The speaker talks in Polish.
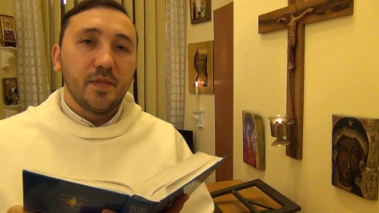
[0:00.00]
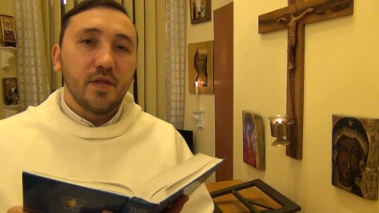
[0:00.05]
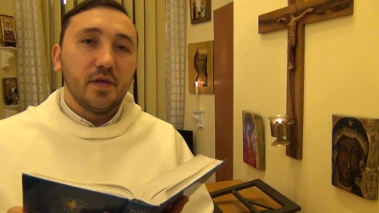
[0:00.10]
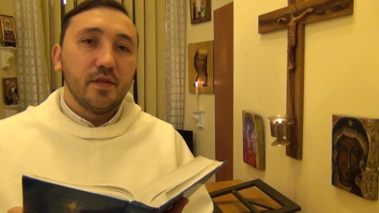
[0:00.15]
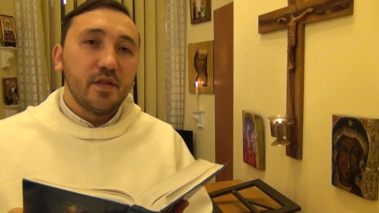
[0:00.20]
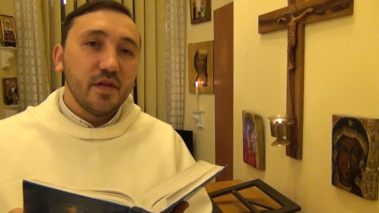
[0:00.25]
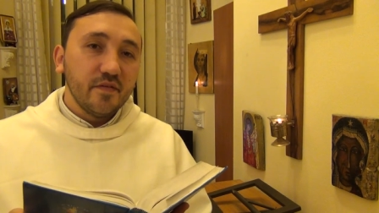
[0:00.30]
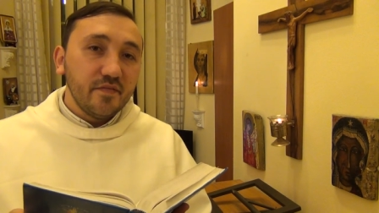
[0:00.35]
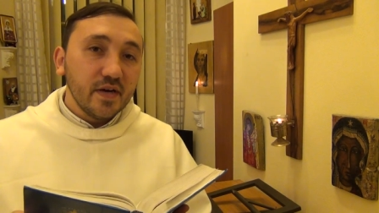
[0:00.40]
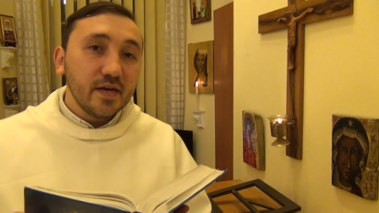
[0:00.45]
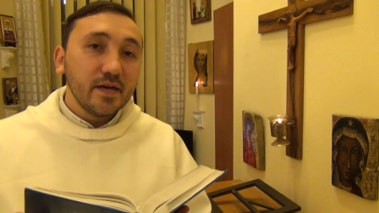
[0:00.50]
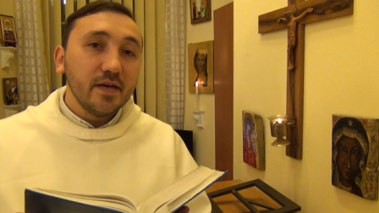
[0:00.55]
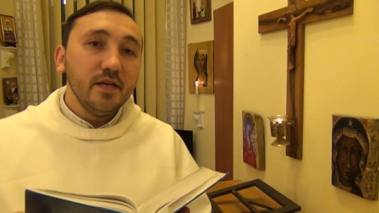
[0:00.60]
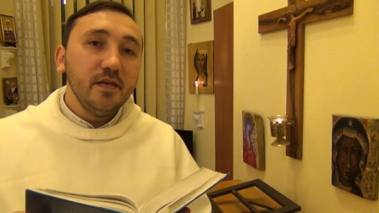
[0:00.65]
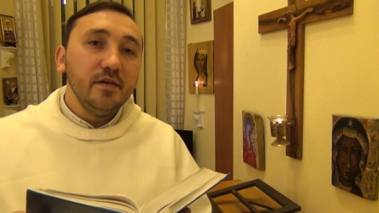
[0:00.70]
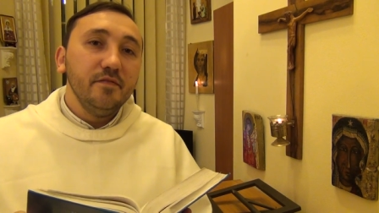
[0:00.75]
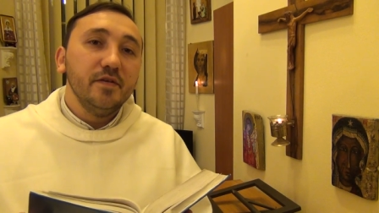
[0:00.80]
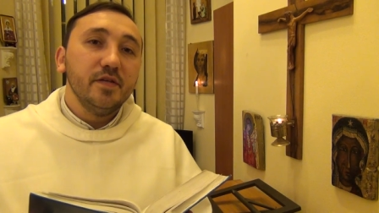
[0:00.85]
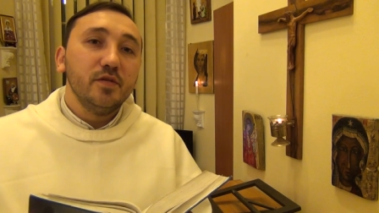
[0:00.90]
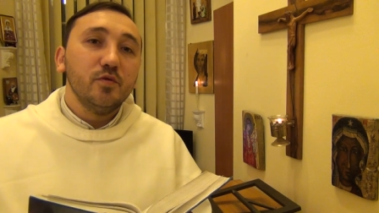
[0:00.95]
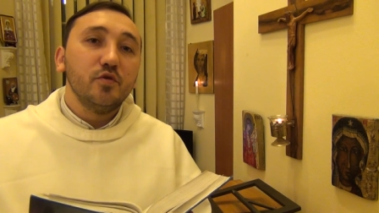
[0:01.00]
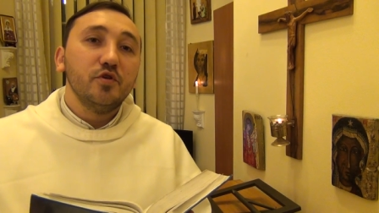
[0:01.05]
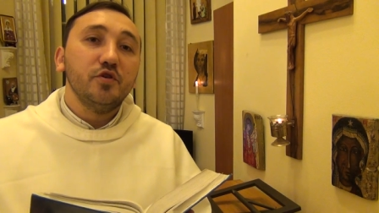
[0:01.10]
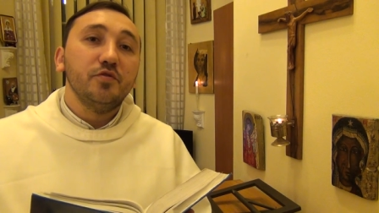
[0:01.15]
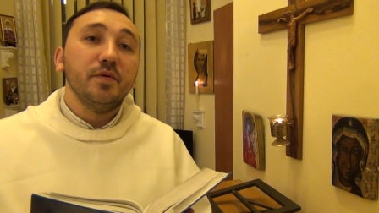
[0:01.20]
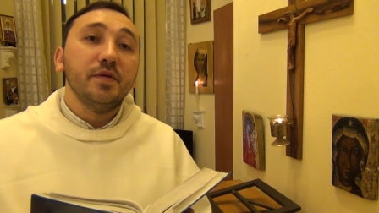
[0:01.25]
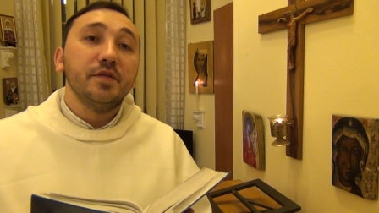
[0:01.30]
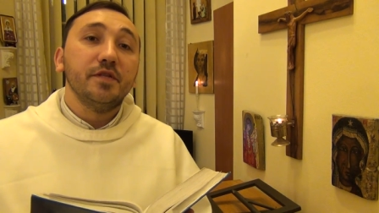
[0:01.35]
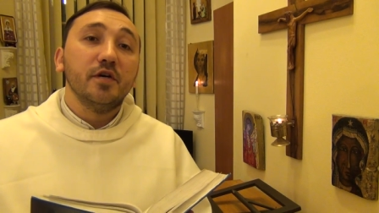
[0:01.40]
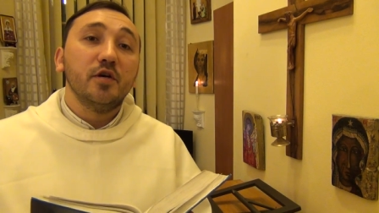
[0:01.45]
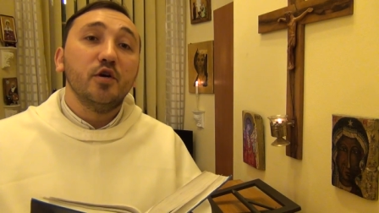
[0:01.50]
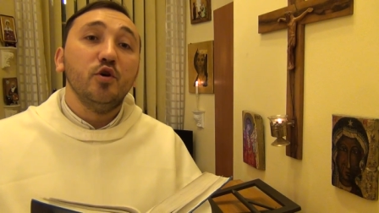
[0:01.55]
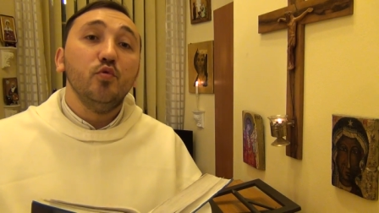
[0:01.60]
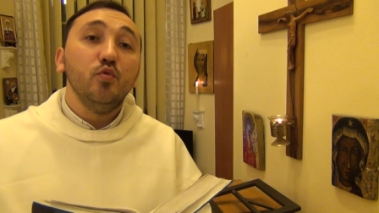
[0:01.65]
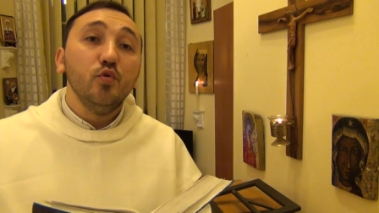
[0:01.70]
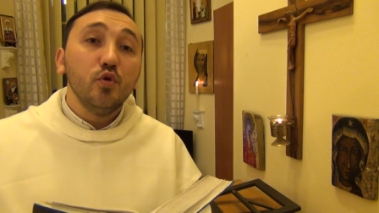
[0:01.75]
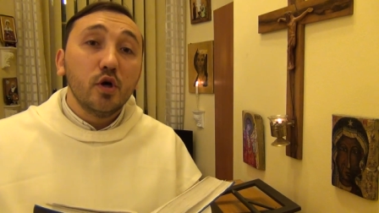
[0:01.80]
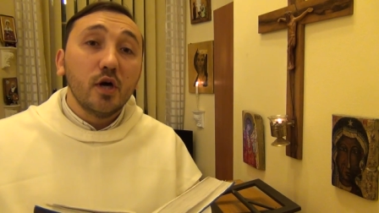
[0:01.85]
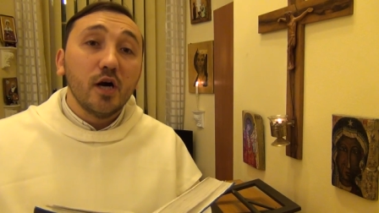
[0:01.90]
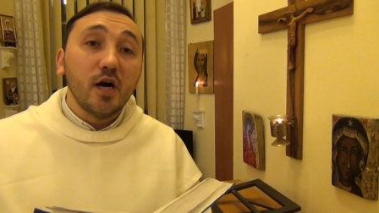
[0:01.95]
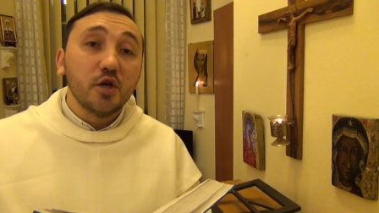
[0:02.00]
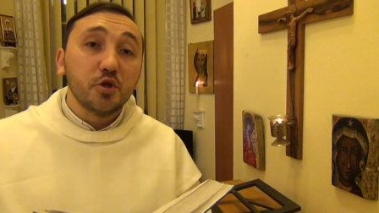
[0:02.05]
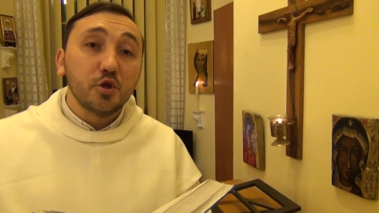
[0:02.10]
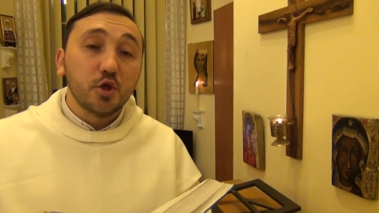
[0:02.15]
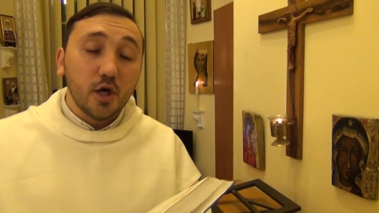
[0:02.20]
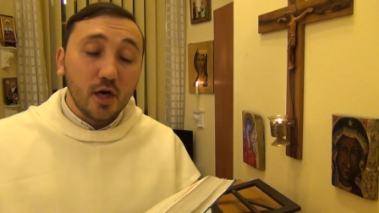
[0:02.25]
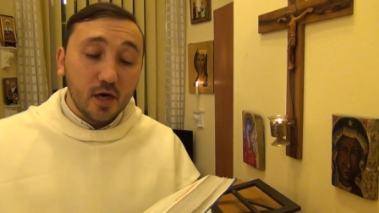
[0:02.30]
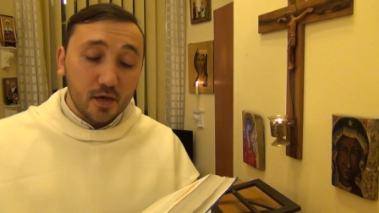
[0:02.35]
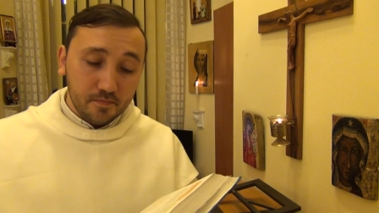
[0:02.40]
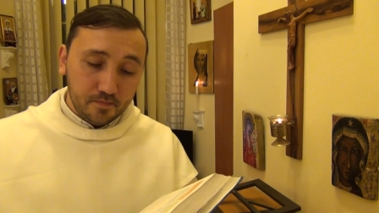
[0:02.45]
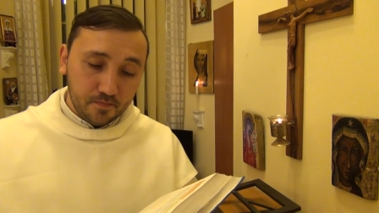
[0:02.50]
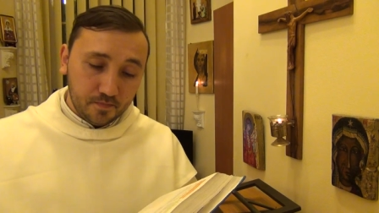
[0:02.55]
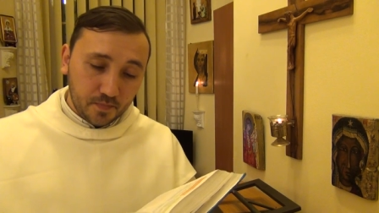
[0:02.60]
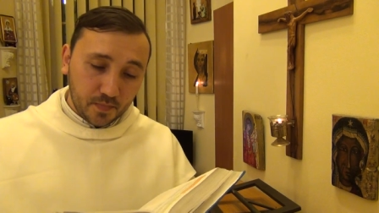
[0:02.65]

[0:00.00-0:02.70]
Z Ewangelii według świętego Łukasza.